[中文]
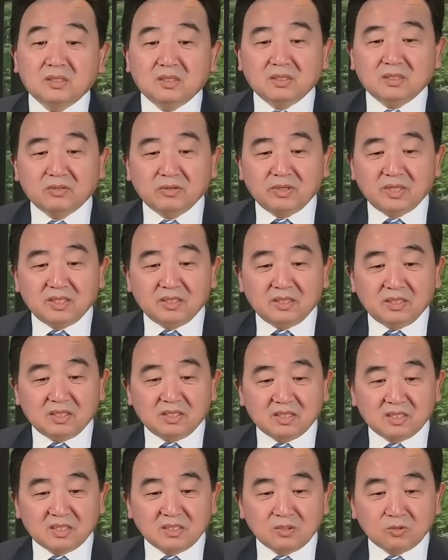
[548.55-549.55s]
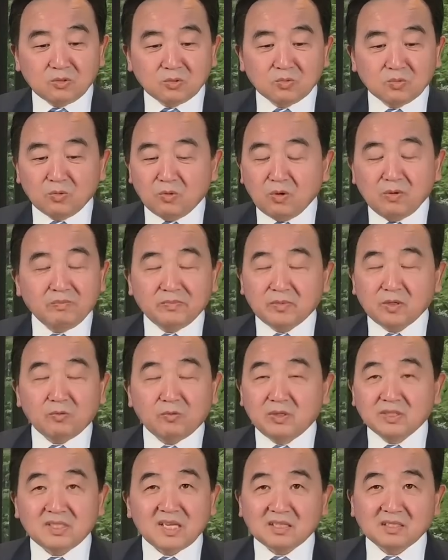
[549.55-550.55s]
所以，跟中我
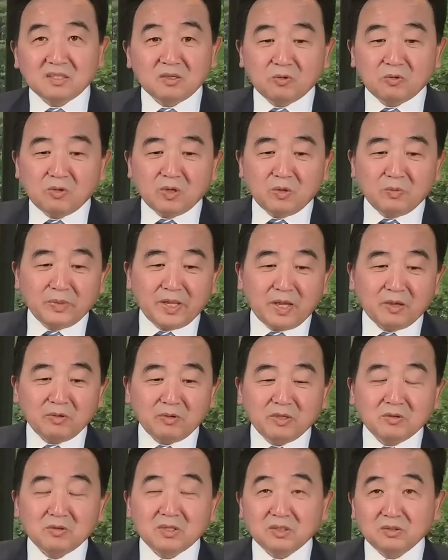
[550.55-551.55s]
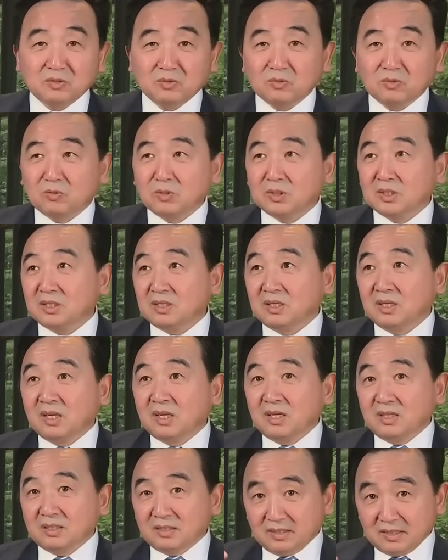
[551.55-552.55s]
我相信后面会有很多
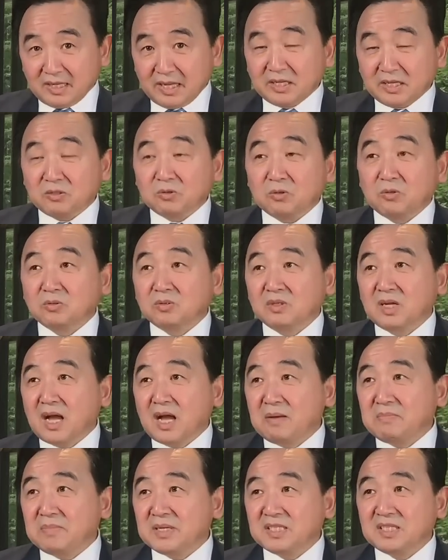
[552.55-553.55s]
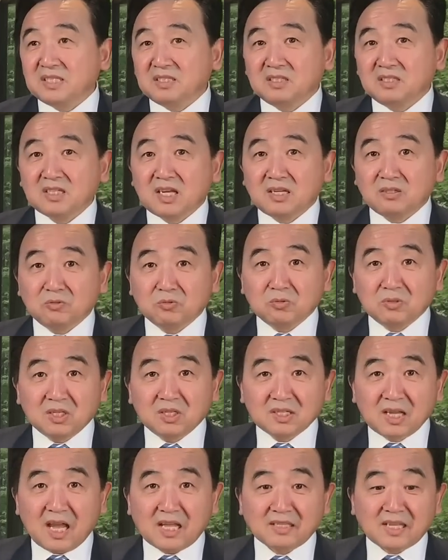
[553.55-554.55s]
内容。安倍晋三如何
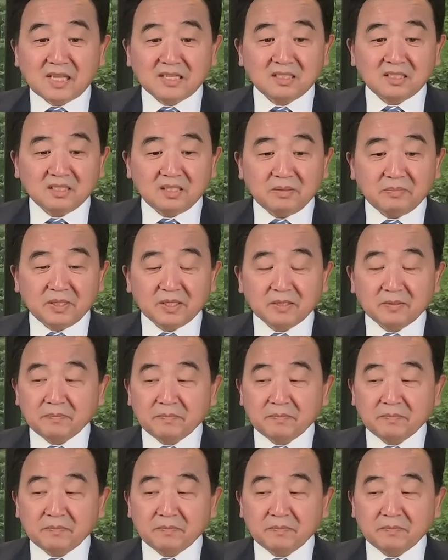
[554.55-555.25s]
看待习近平？